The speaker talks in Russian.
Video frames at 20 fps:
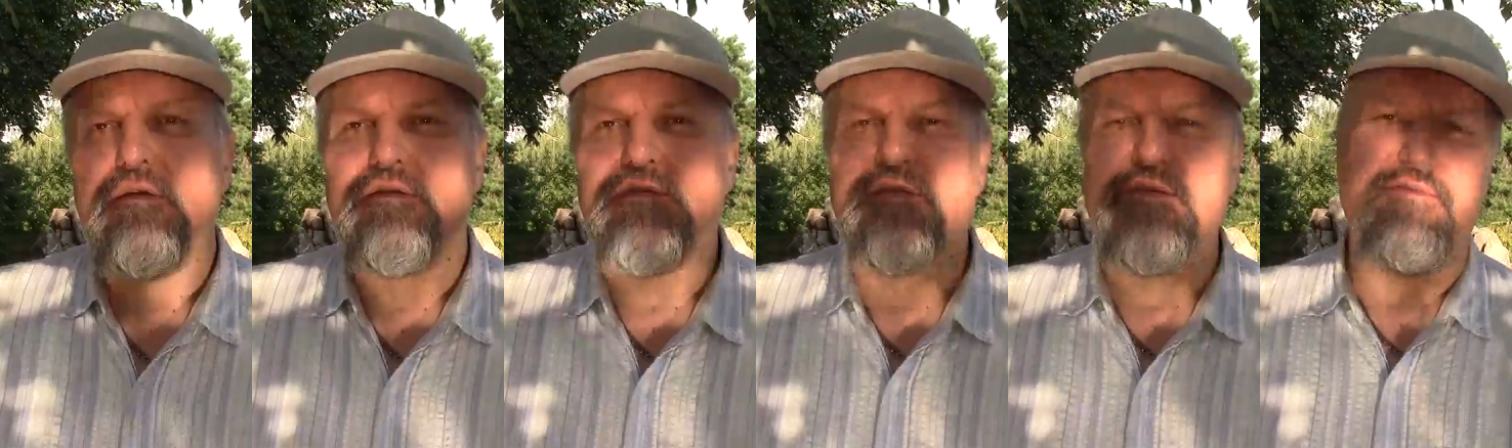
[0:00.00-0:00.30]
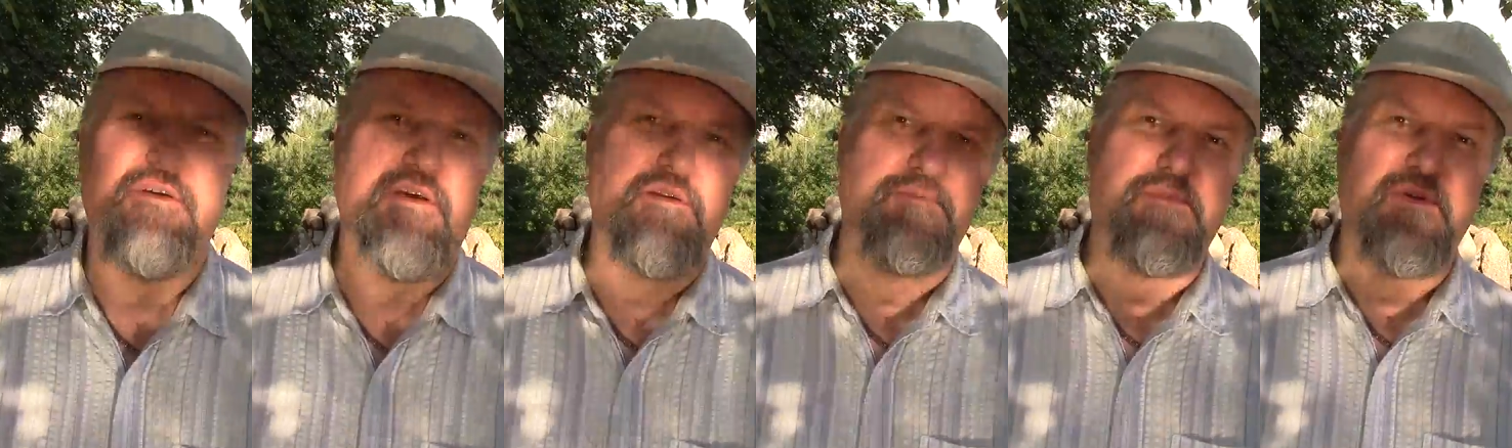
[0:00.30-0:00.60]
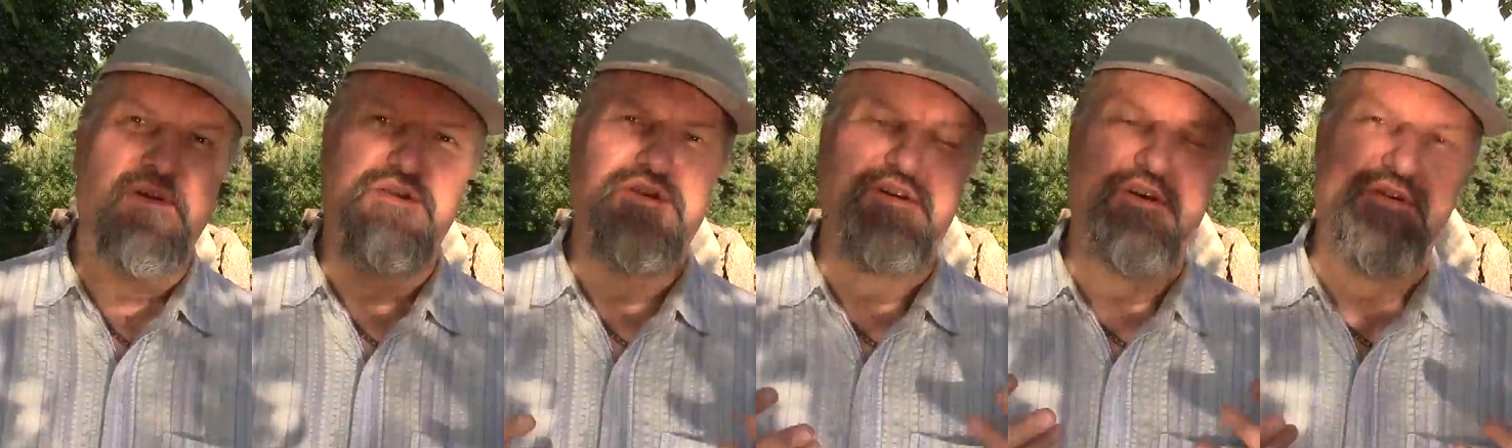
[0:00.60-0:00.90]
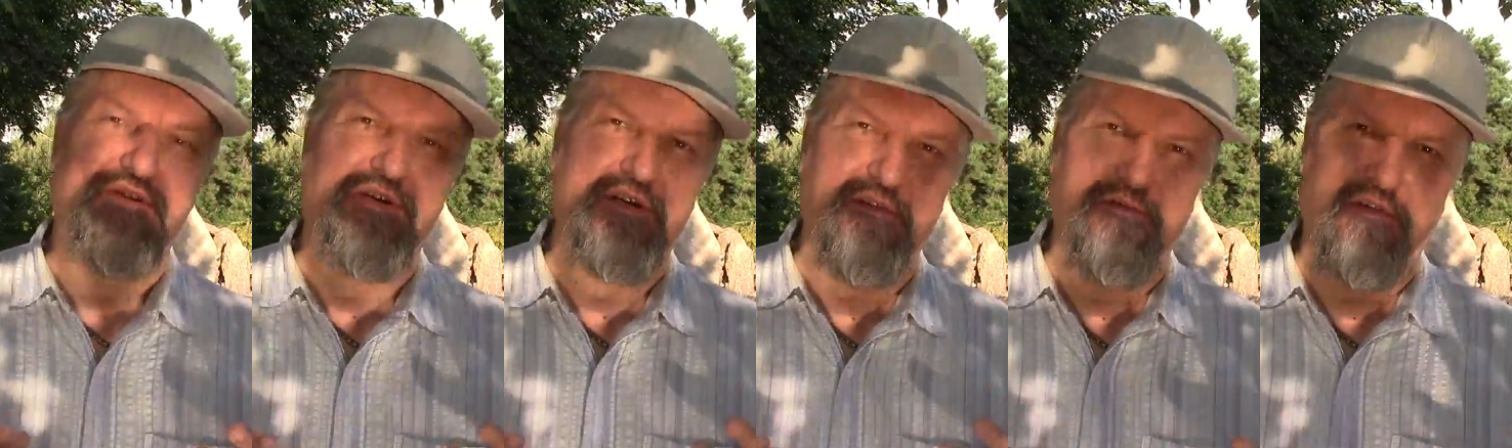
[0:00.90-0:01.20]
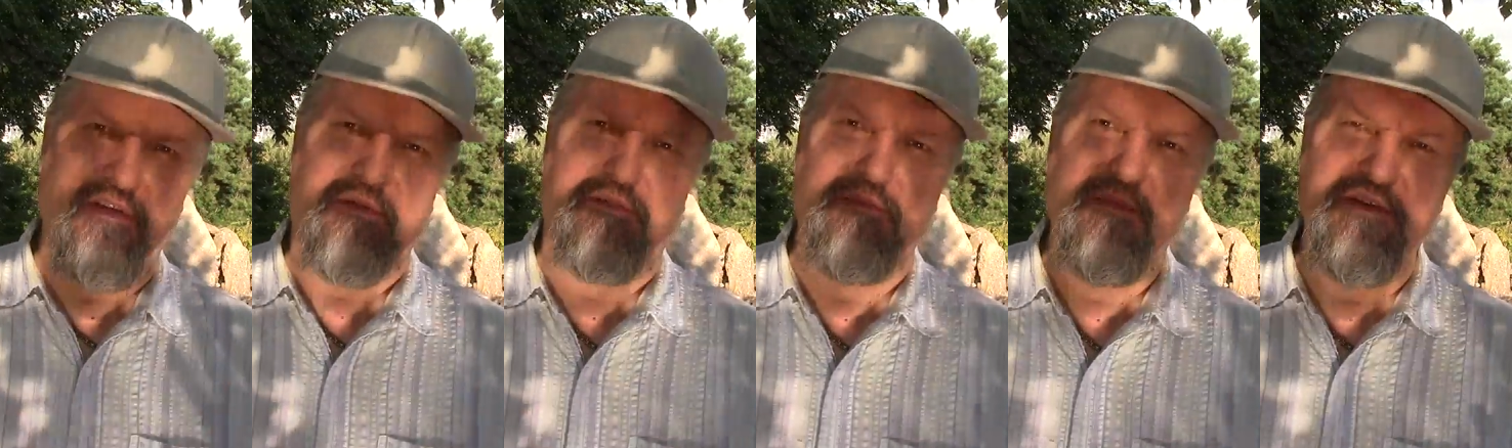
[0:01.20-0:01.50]
свет, пришедший в
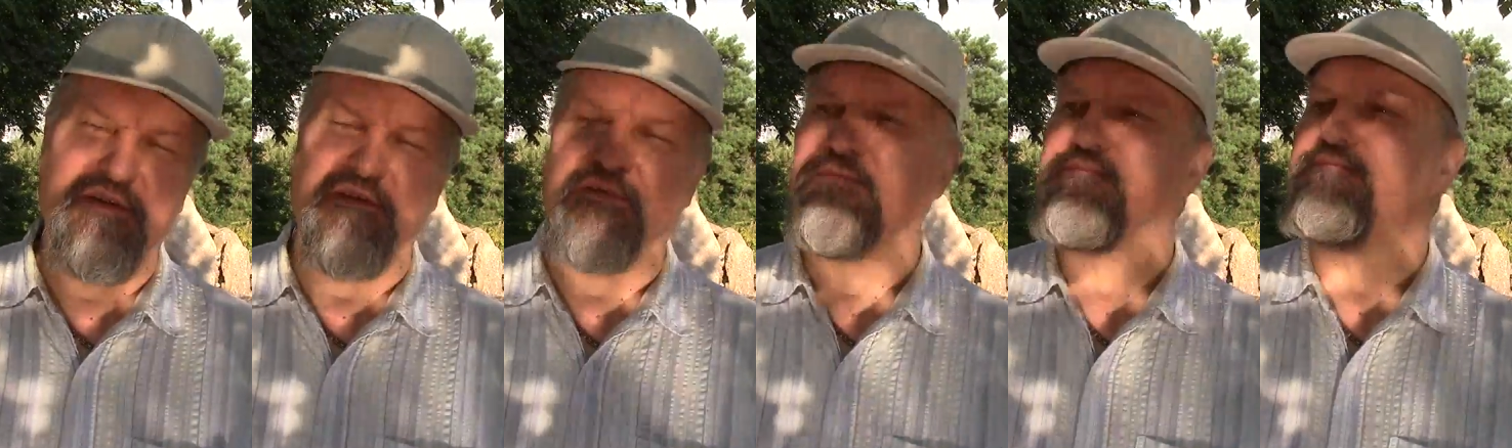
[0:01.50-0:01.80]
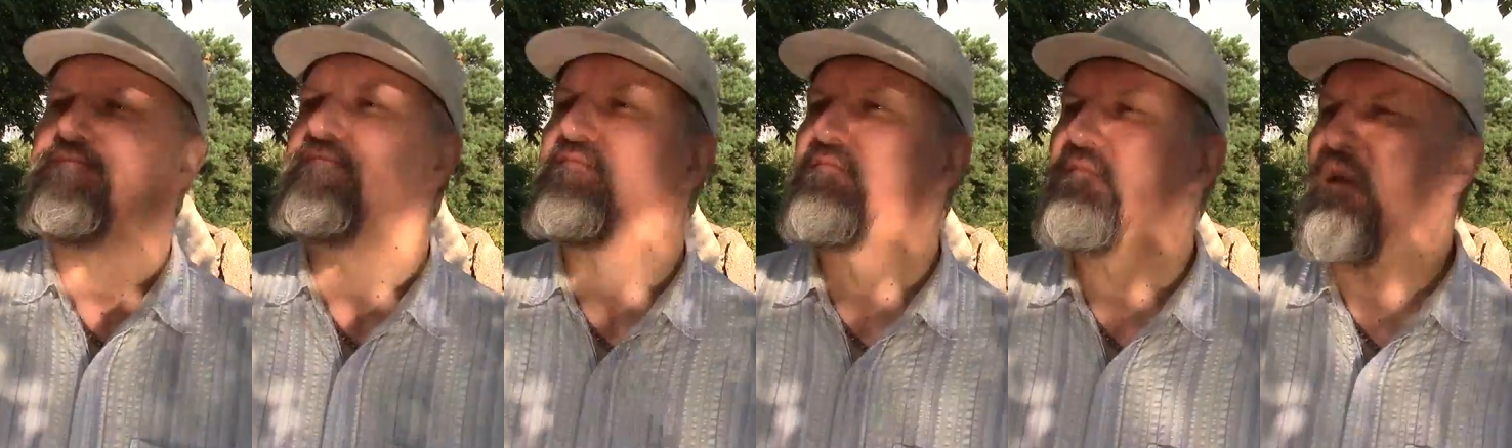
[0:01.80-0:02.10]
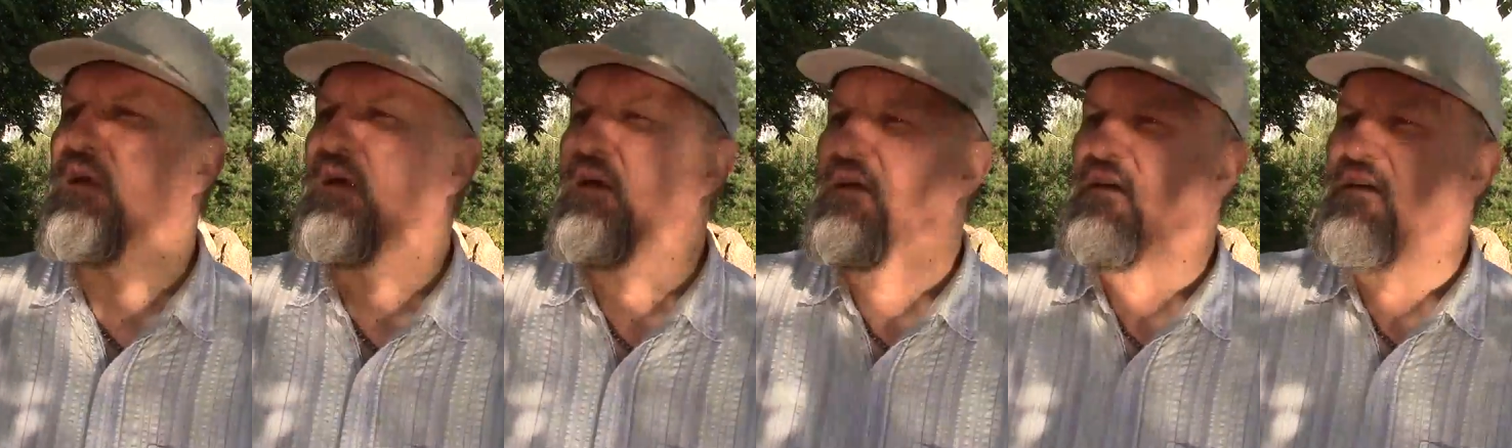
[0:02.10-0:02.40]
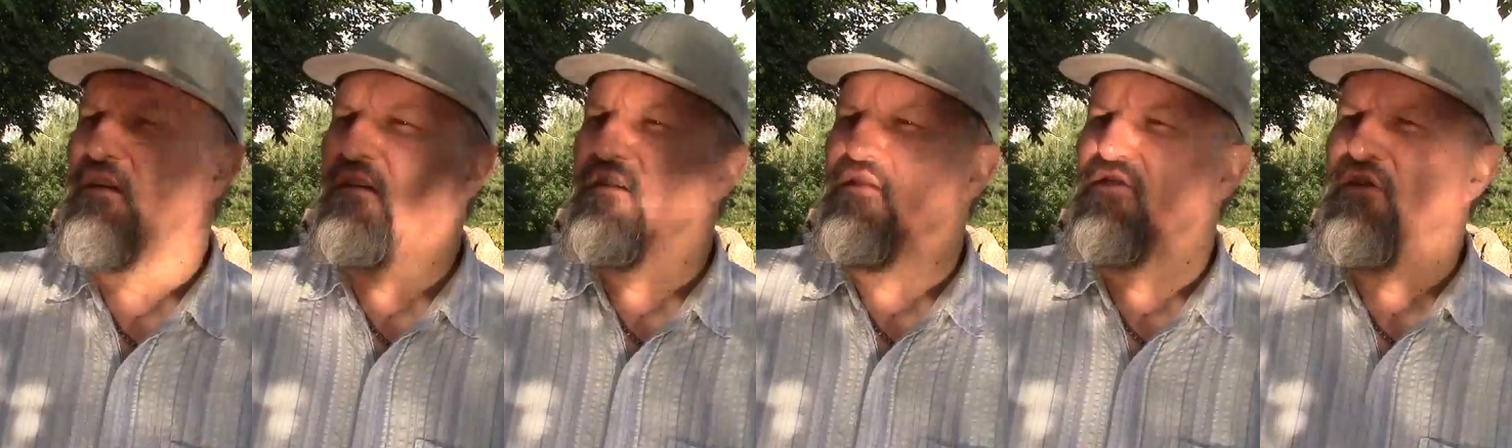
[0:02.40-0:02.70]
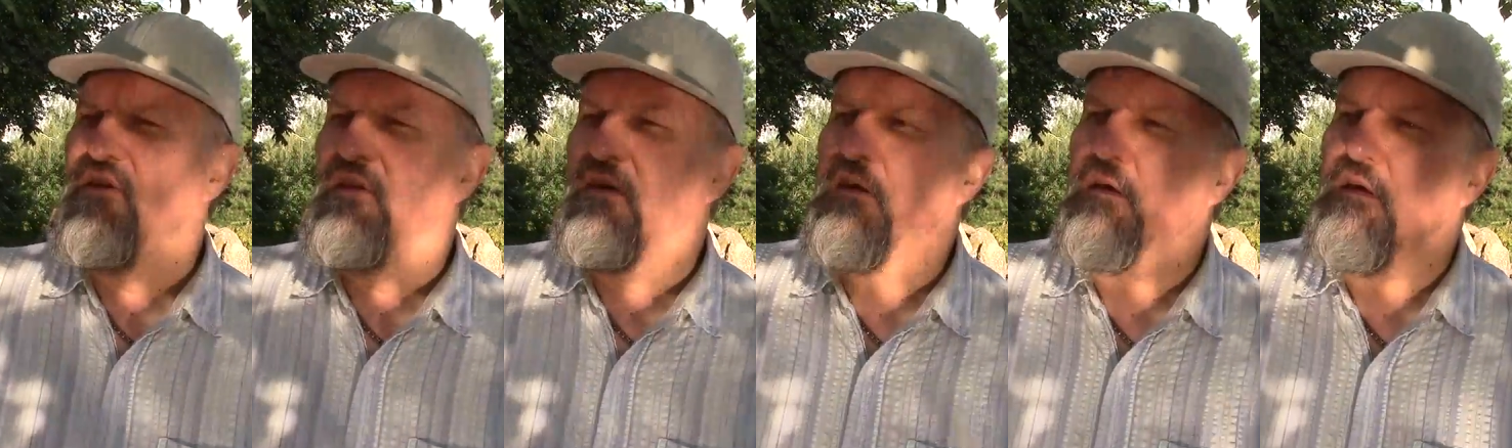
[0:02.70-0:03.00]
этот мир.
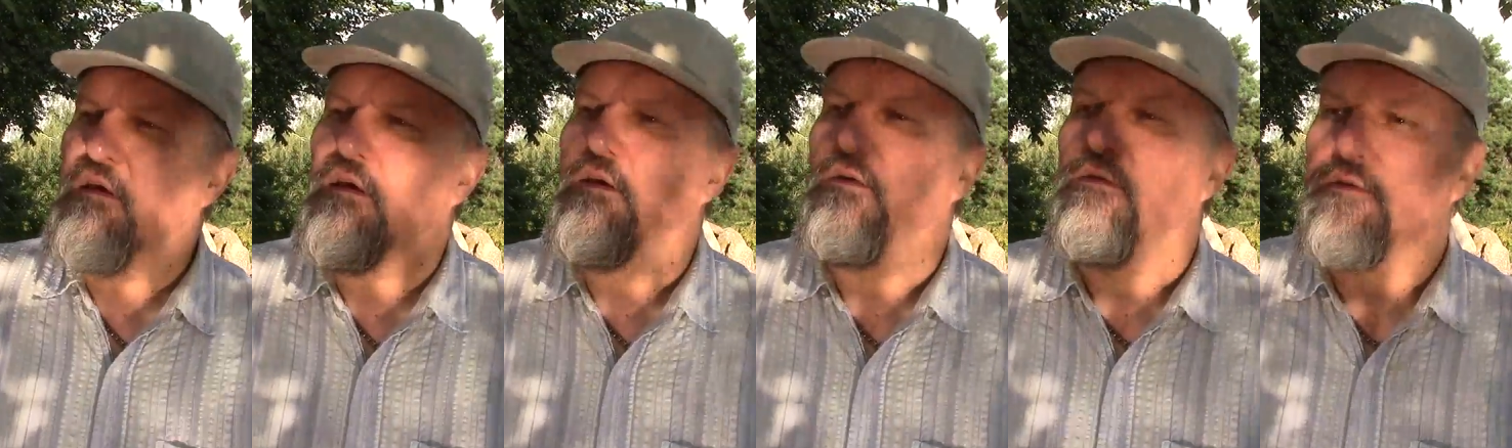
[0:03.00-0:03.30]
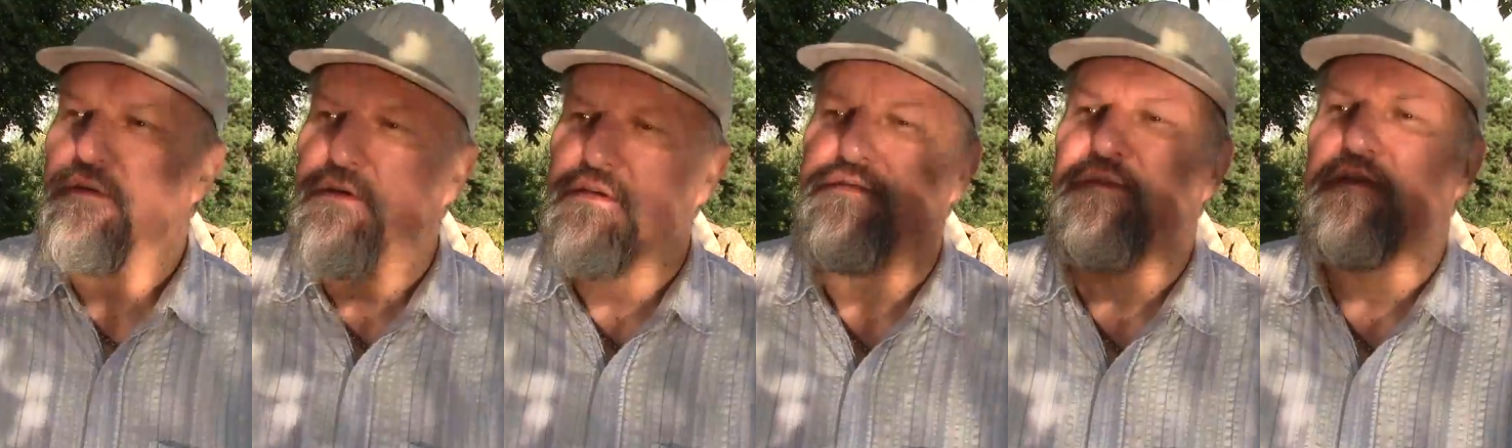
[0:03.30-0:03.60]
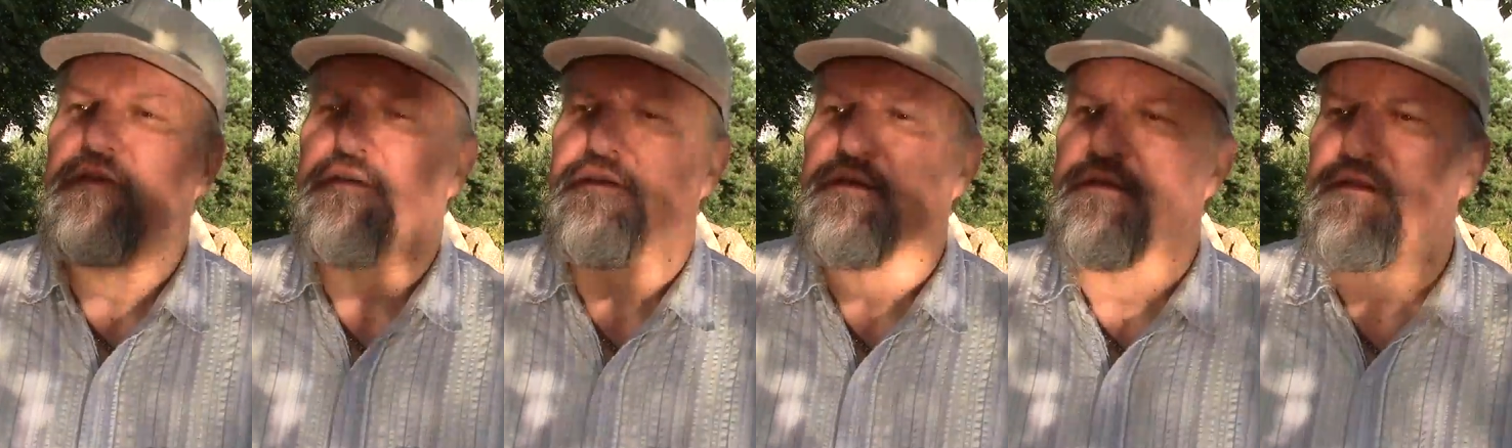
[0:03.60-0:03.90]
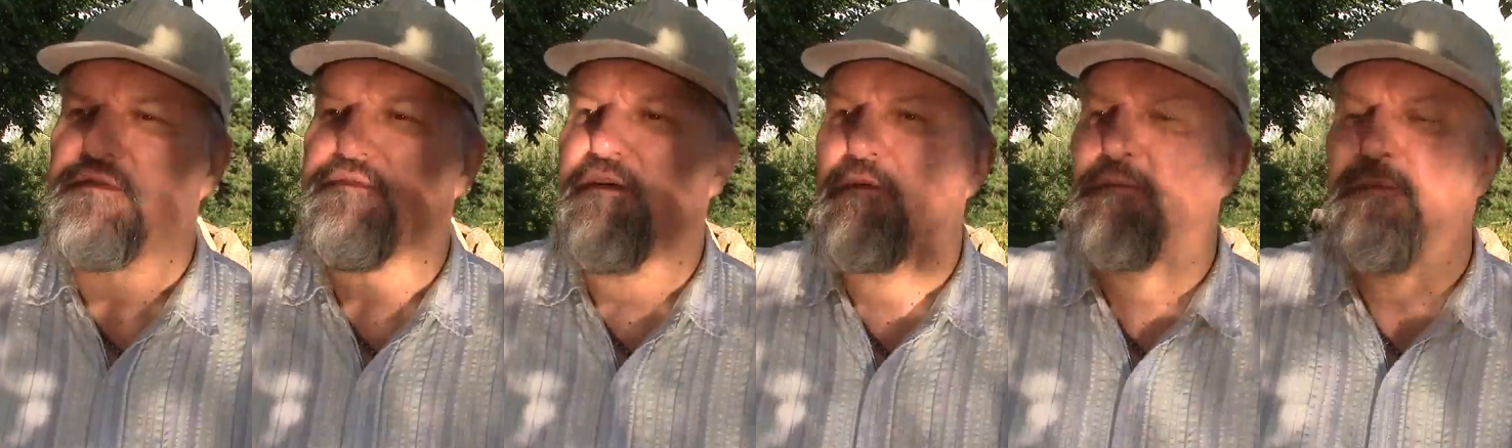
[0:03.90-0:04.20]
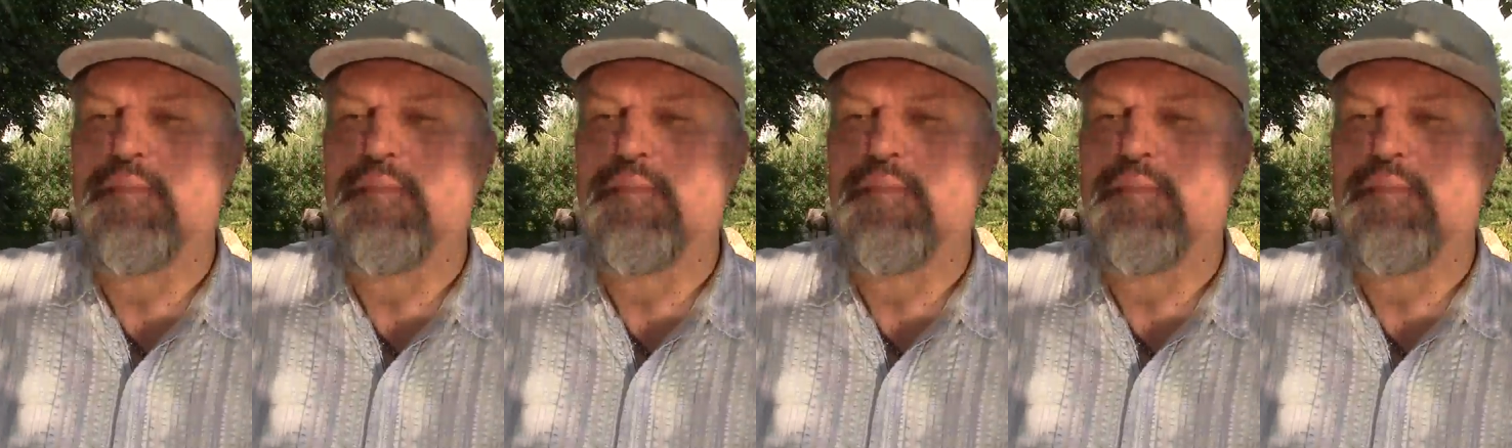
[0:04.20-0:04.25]
И он действительно свет,